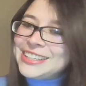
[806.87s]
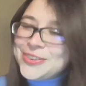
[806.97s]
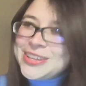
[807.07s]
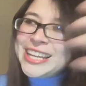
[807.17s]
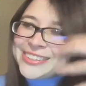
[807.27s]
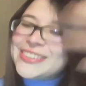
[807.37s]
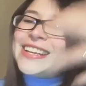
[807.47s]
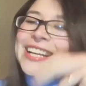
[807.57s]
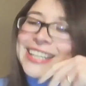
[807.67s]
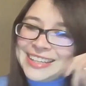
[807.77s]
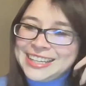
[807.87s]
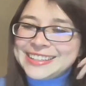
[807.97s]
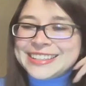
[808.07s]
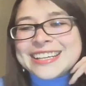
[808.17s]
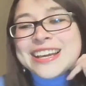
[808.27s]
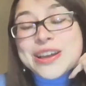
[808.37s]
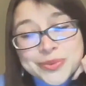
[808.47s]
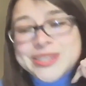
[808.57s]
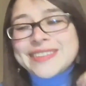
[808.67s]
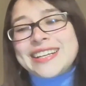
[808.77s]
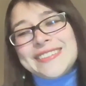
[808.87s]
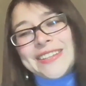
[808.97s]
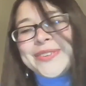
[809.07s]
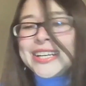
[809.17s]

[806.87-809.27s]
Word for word: al, gobierno y salir adelante. Muchas gracias por